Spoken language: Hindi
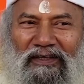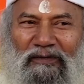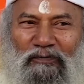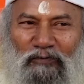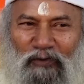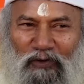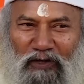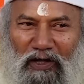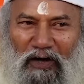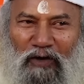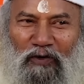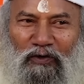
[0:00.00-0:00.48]
तब
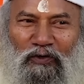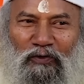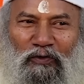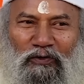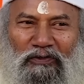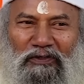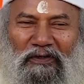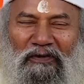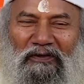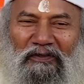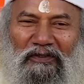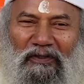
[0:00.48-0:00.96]
थोड़ा और
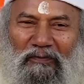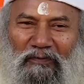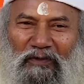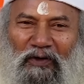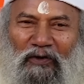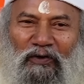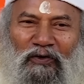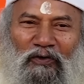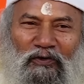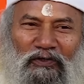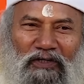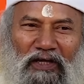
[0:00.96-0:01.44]
हो जाए तब
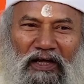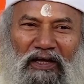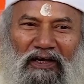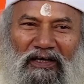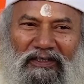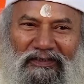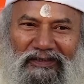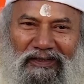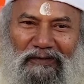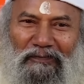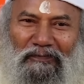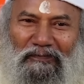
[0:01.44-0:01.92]
और हो
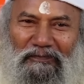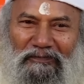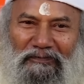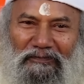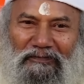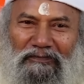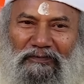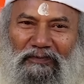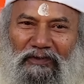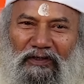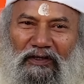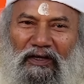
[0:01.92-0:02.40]
जाएगा तब
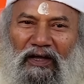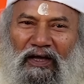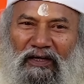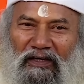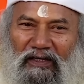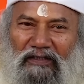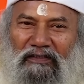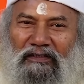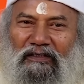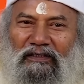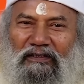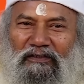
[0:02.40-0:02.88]
है
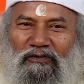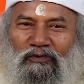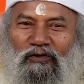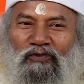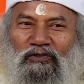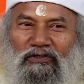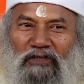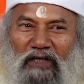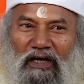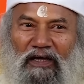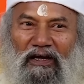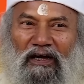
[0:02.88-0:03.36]
ना जी
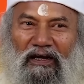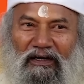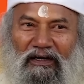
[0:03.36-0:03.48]
सोचता है